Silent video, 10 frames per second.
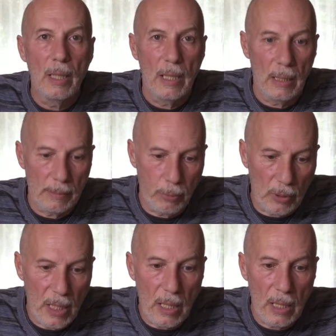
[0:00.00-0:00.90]
C'est pour
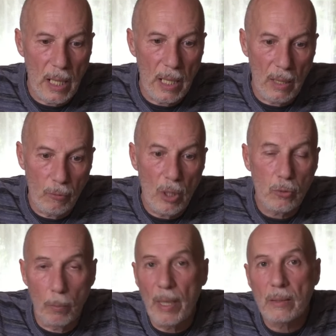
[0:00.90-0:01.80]
ça que la, la voix
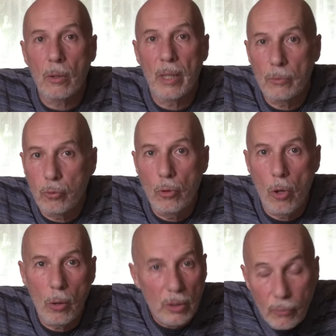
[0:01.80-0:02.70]
se passe dans la
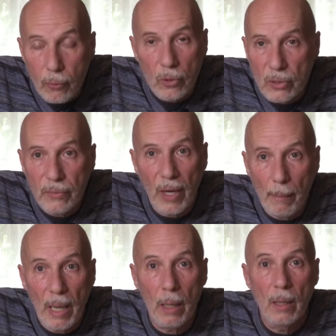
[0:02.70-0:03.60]
douleur, il faut se faire
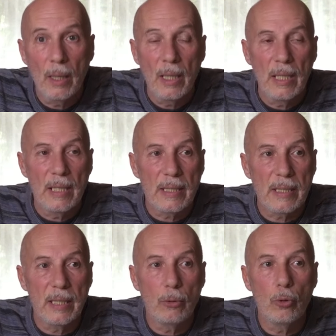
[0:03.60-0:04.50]
mal.
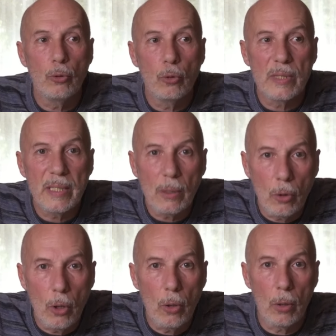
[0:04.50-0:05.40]
C'est de nos
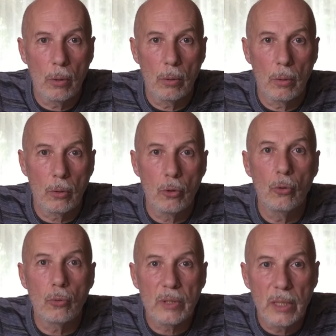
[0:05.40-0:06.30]
erreurs que
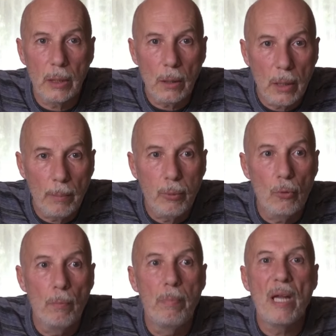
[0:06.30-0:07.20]
l'on tire les
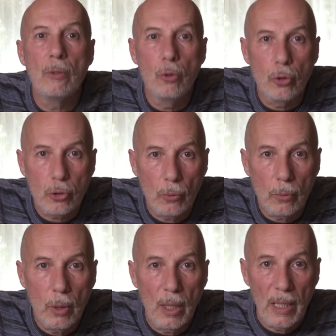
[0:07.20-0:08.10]
plus belles leçons,
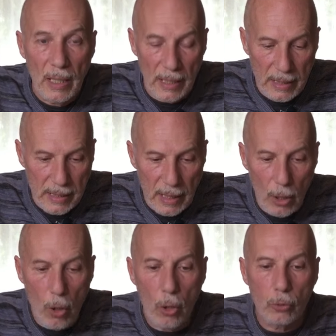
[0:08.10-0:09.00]
et c'est
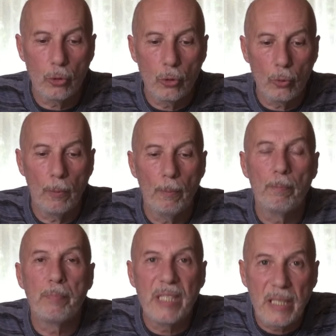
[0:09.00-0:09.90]
lors de nos
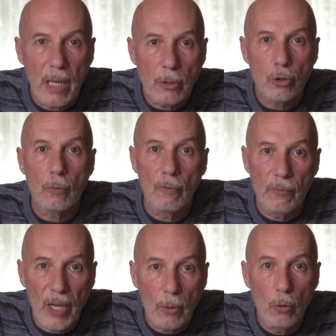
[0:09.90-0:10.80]
piquages
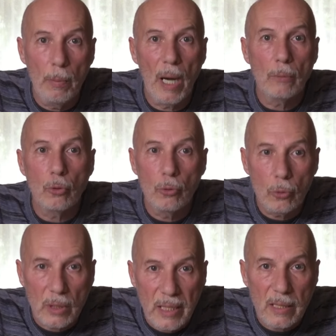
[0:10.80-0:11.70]
vers le bas, de nos
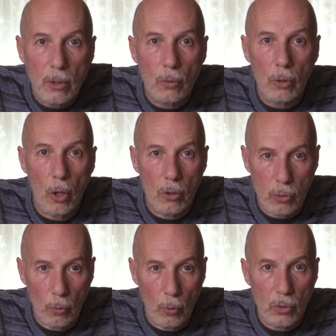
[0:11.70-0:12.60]
descentes
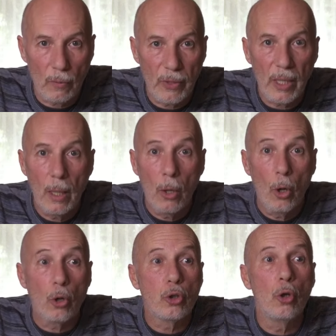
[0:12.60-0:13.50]
aux enfers,
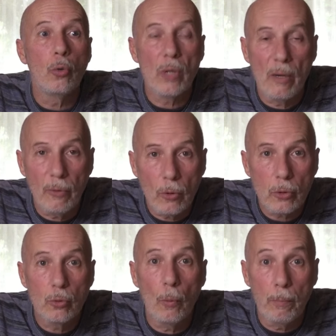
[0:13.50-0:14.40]
que l'on
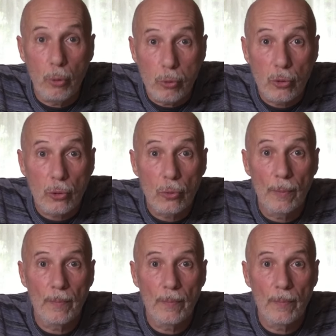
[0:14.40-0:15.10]
avance le plus.